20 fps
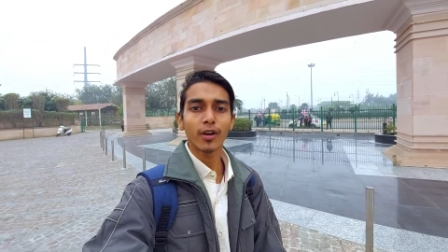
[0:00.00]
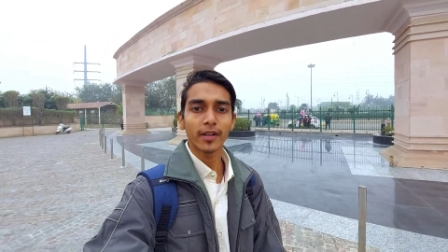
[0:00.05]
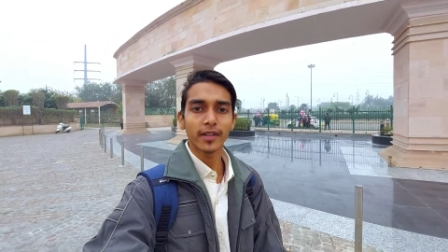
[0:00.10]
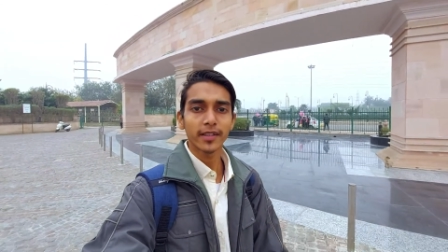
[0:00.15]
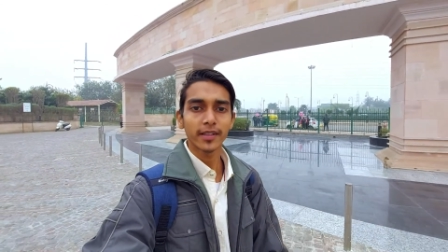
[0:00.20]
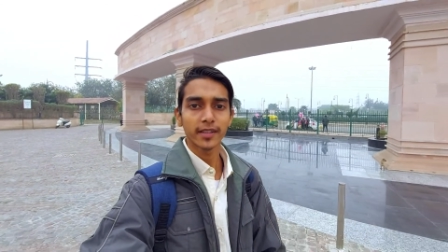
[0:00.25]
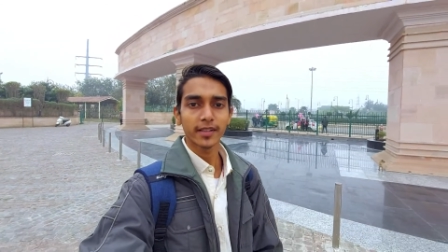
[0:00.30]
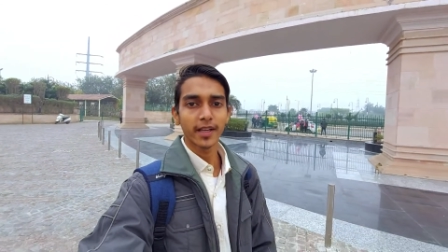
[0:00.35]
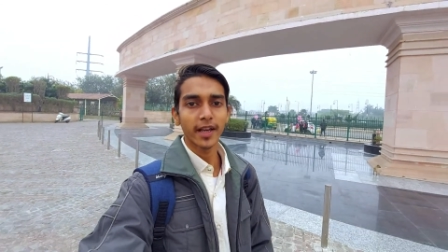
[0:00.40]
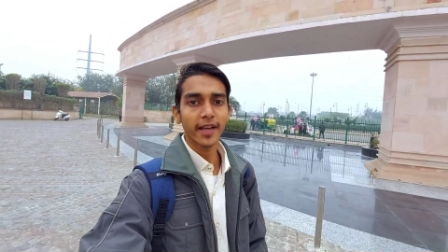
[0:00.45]
और
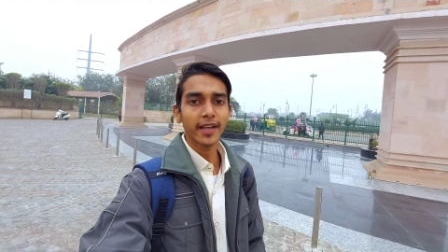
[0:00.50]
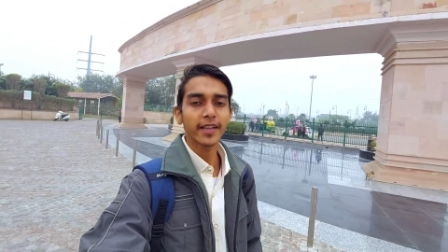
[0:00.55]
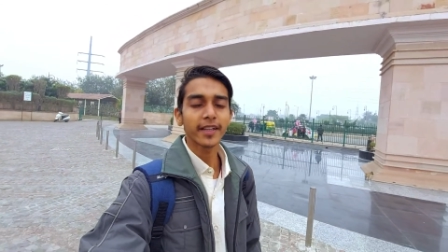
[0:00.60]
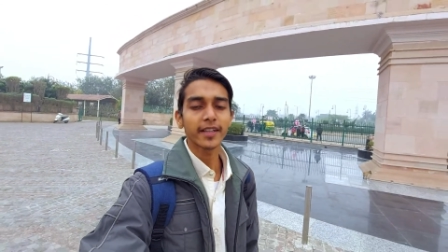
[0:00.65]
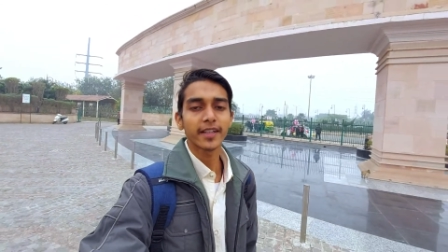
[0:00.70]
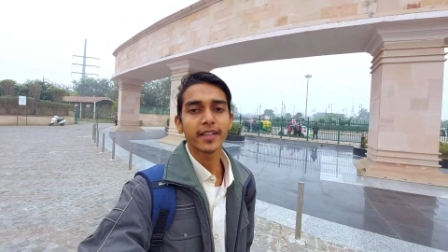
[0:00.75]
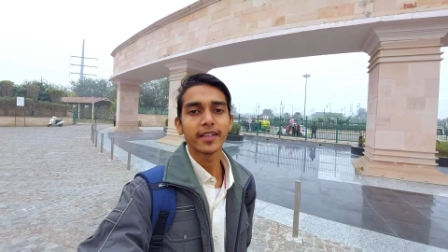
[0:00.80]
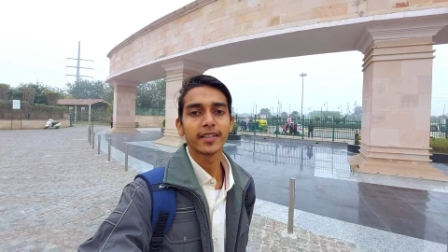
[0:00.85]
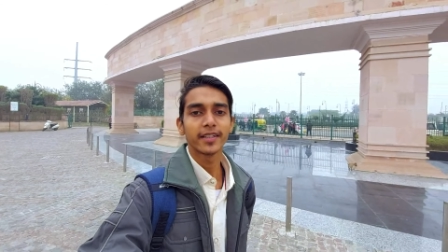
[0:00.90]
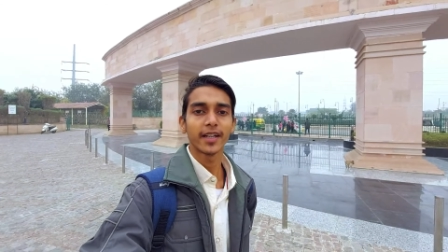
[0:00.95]
यह
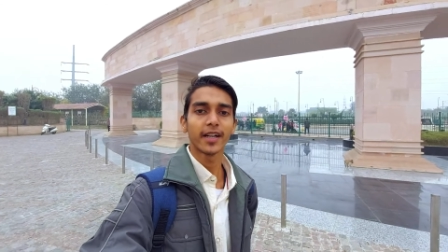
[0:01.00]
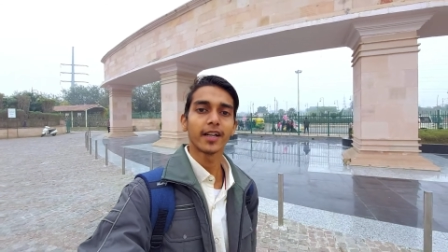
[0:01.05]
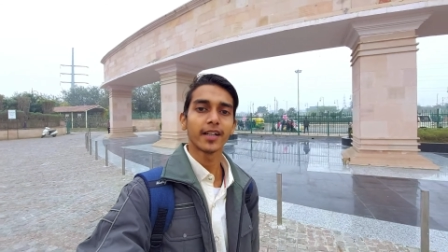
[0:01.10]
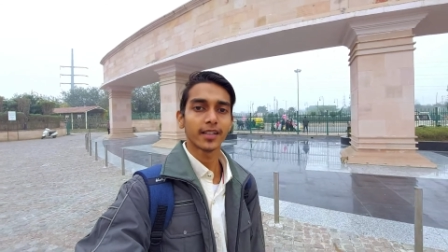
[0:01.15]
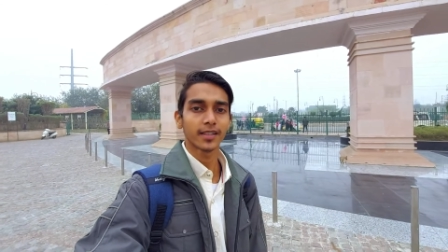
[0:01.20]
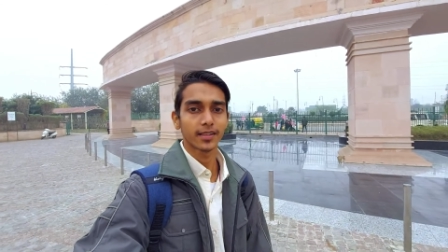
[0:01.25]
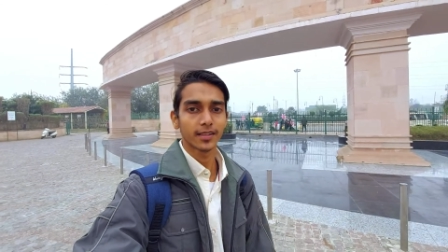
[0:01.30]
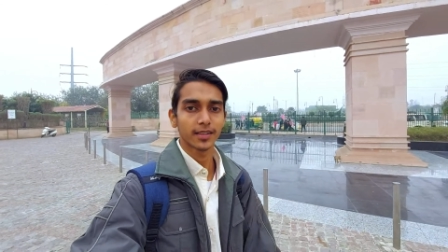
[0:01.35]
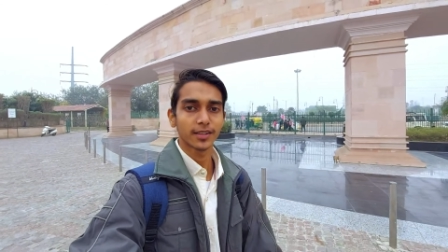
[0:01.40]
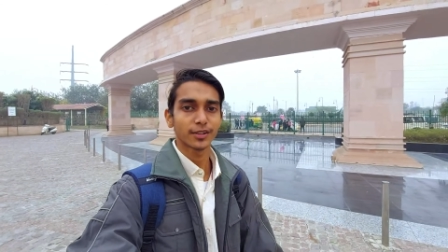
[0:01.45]
एरिया
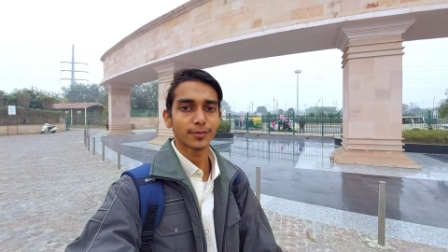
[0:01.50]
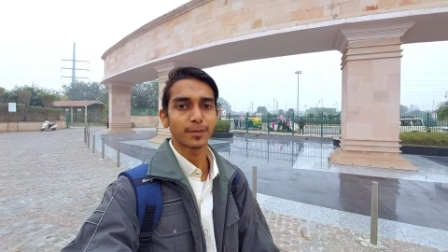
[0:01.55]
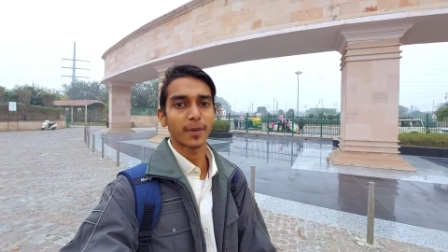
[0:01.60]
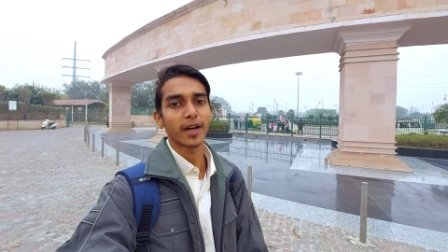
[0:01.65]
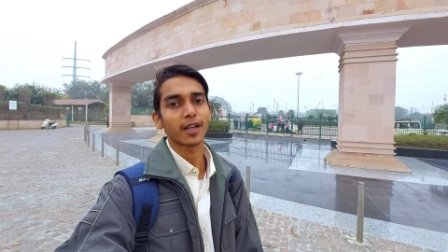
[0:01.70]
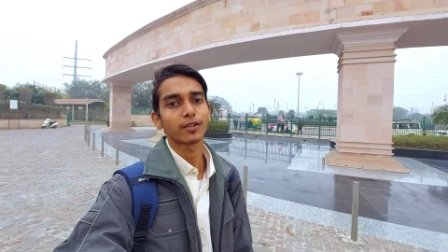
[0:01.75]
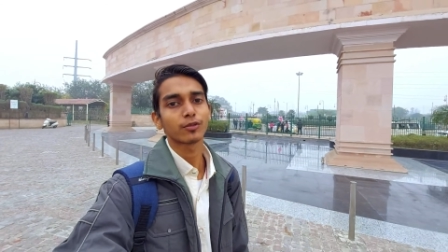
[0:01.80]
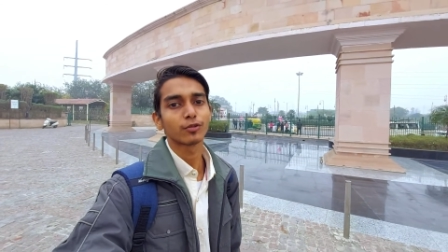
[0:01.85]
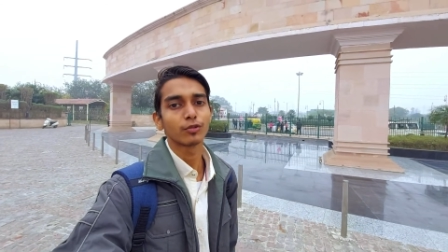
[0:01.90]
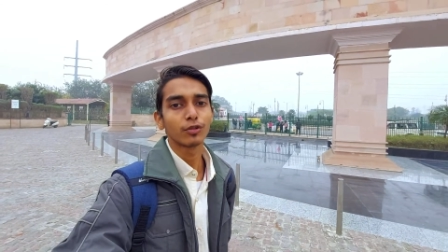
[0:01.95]
इस
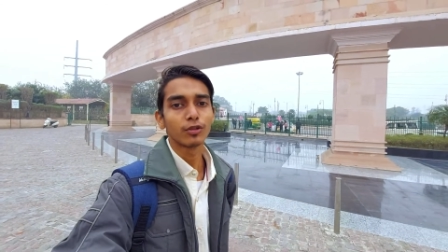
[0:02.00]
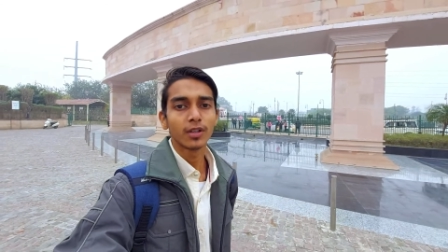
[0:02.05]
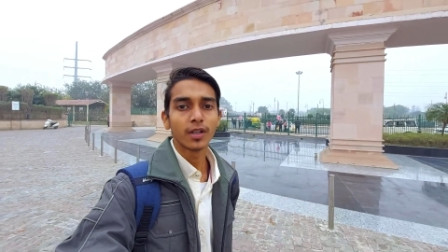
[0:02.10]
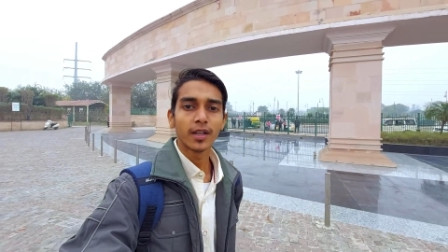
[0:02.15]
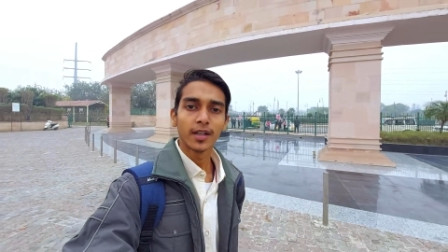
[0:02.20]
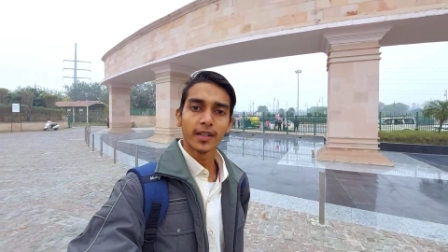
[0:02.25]
पार्क को